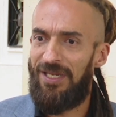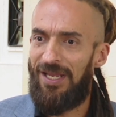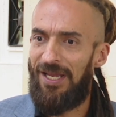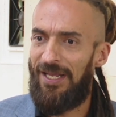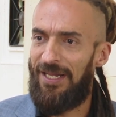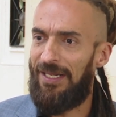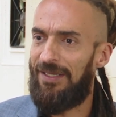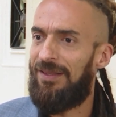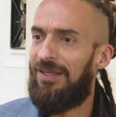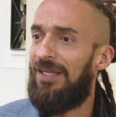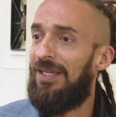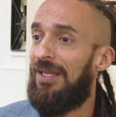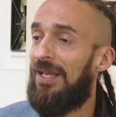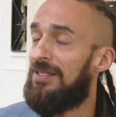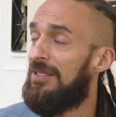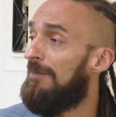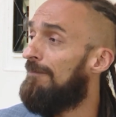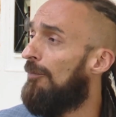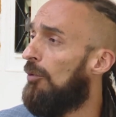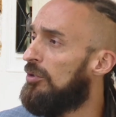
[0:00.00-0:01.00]
y
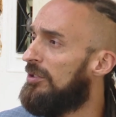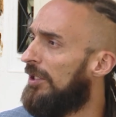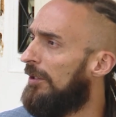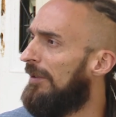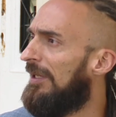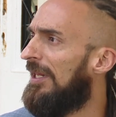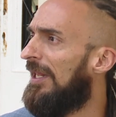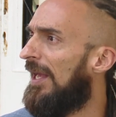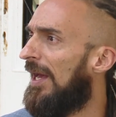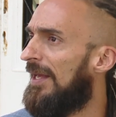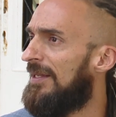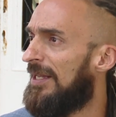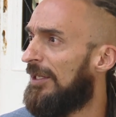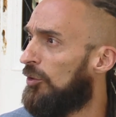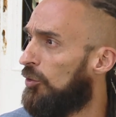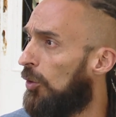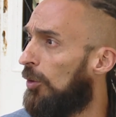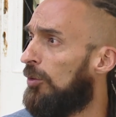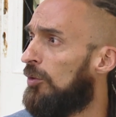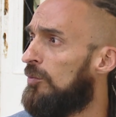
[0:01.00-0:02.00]
garantías y posibilidades a
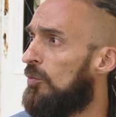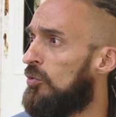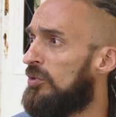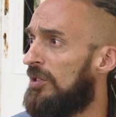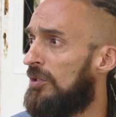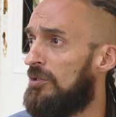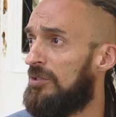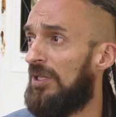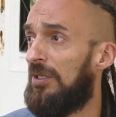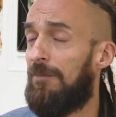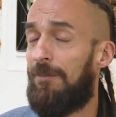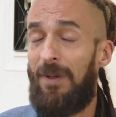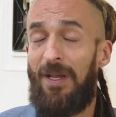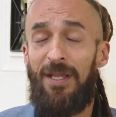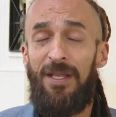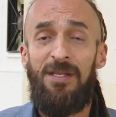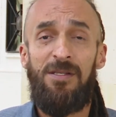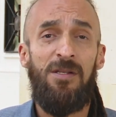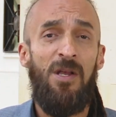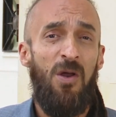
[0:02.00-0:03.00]
todos los músicos del
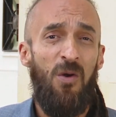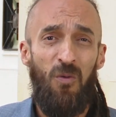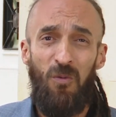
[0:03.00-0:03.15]
país,